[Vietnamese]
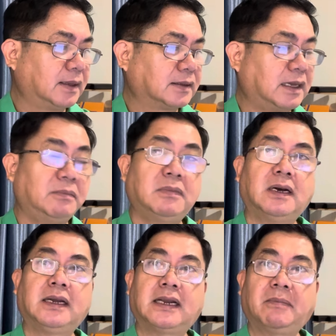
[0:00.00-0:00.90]
Tháng
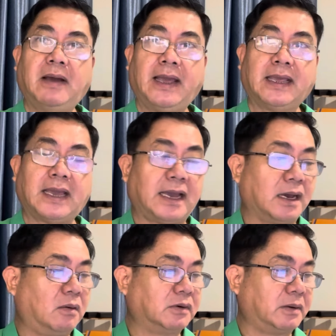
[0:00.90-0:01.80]
10 năm
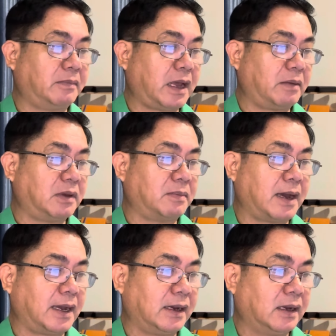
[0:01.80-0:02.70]

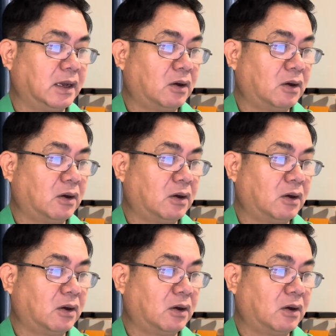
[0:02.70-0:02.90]
2023,